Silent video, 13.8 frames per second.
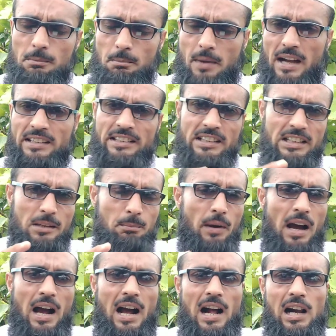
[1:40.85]
মাটির
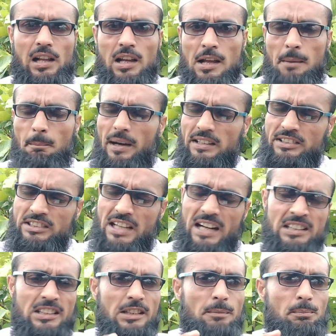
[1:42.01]
ভাঁড় বা
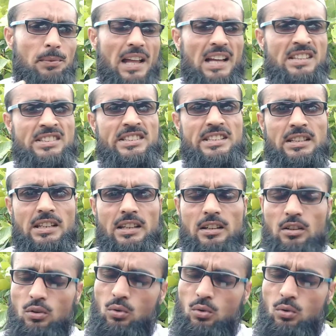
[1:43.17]
চারটি প্লাস্টিকের